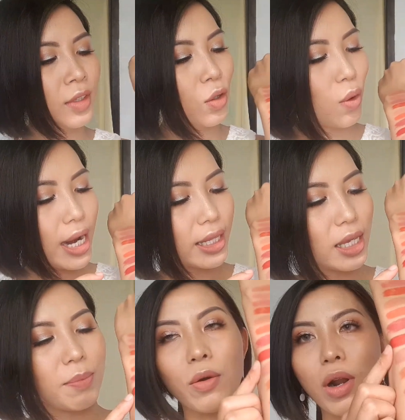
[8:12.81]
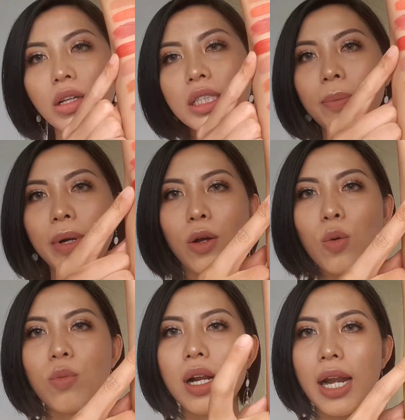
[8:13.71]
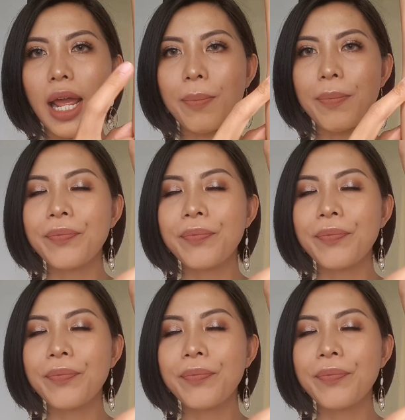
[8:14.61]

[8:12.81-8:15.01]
ngoài ra thì màu đỏ trầm này cũng rất là đẹp